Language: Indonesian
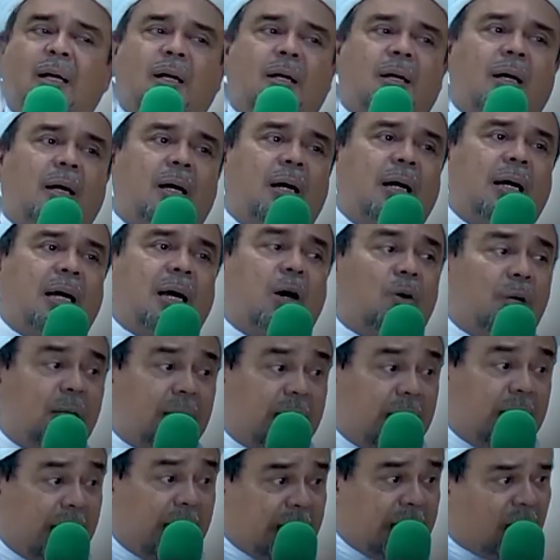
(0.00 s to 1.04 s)
nah, kalau
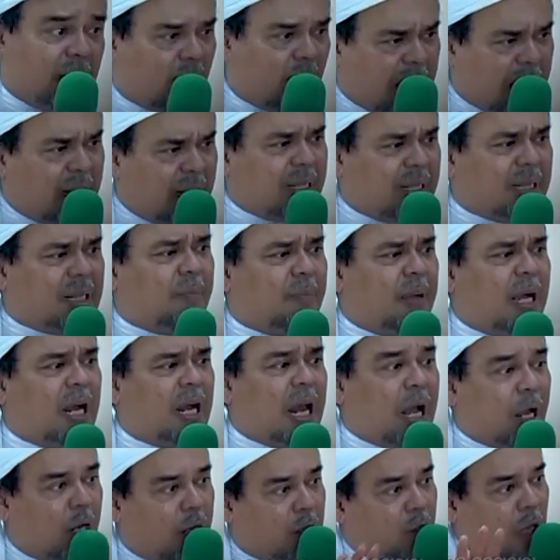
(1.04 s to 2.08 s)
dijelekin orang kita
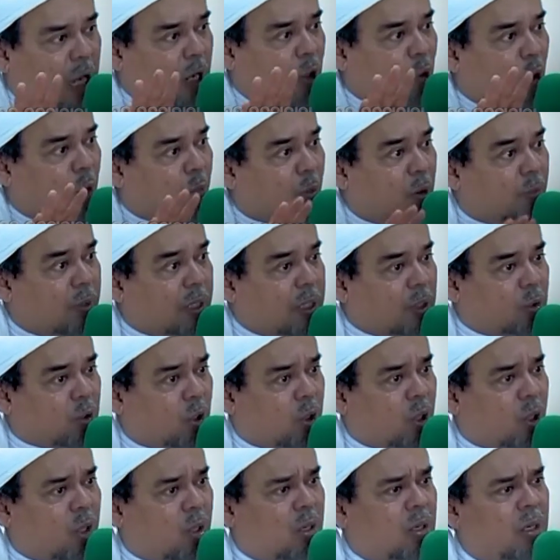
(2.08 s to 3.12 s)
bela eh jangan ngomong begitu
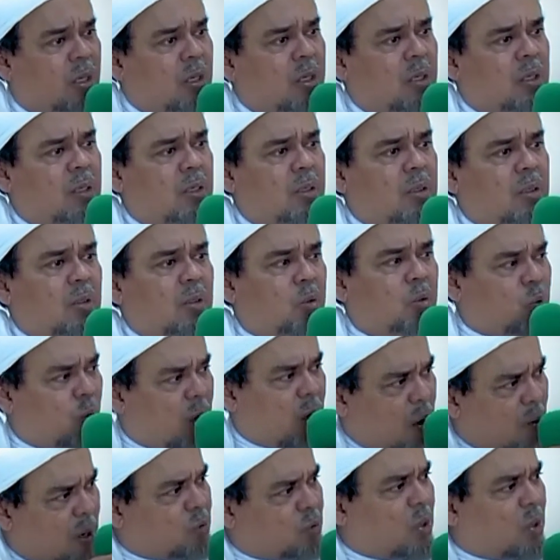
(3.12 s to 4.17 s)
itu
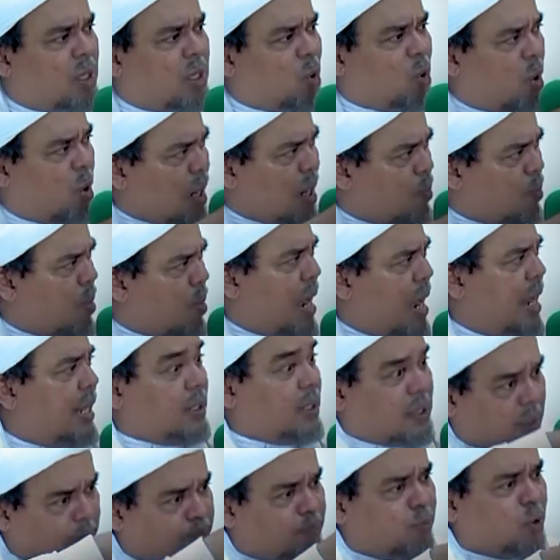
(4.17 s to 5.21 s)
kawan saya itu orang
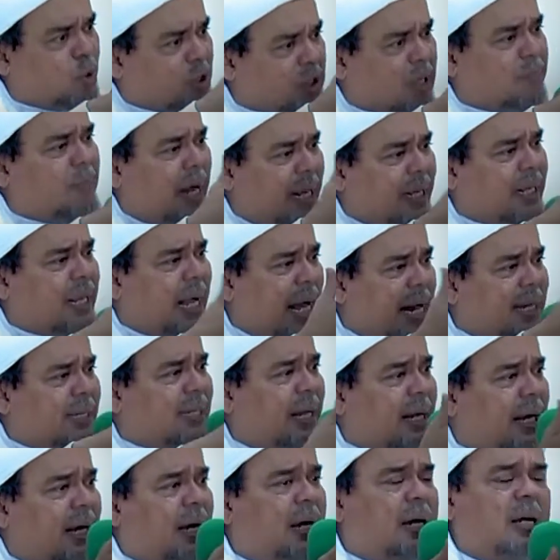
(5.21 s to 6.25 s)
baik sebut
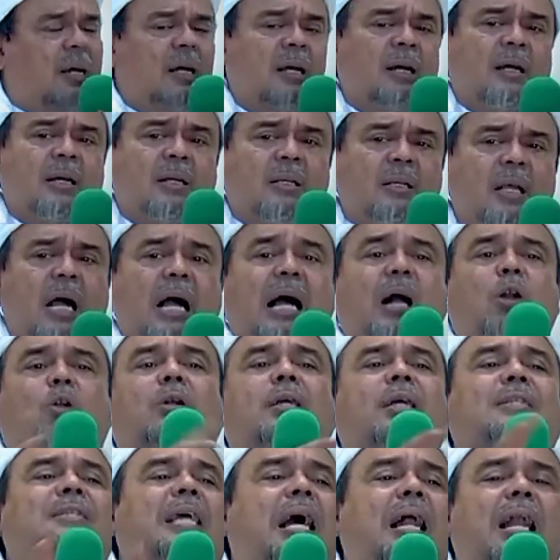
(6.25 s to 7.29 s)
kebaikannya ya kalau
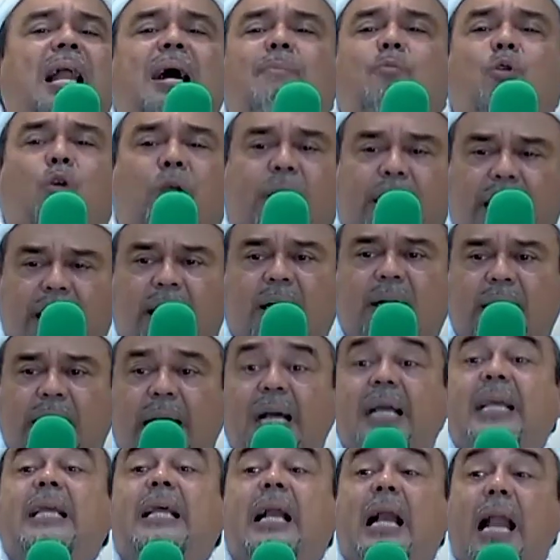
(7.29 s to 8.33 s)
dia salah mungkin
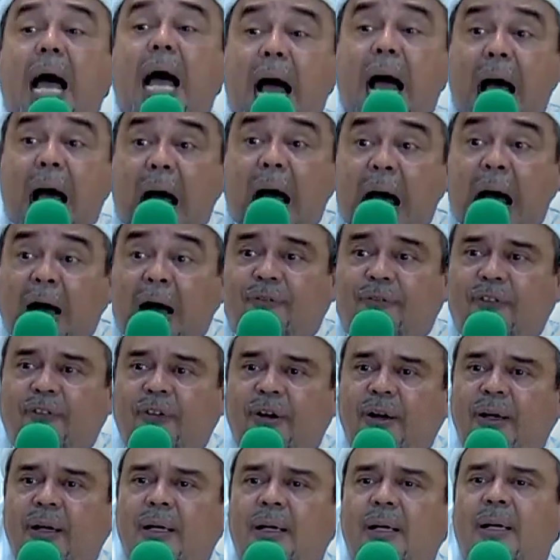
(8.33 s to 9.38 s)
dia hilaf
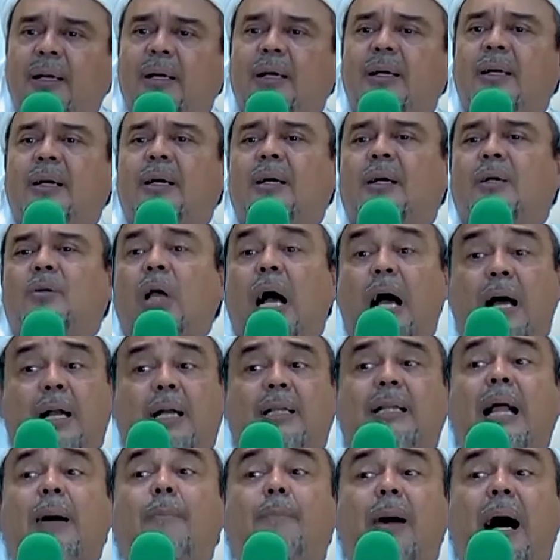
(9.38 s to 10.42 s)
nah, jangan
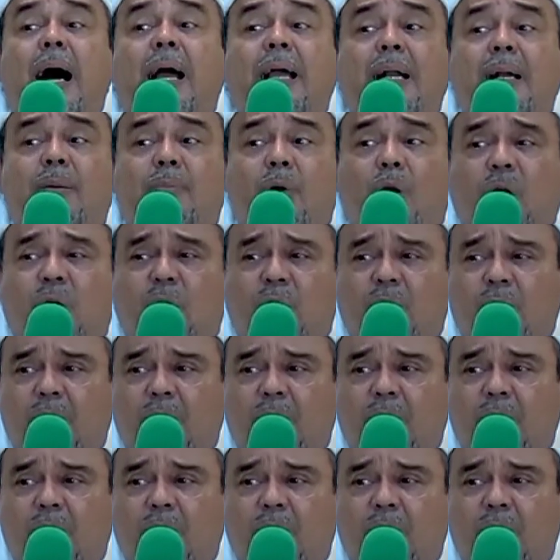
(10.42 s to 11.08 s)
ditambahin bu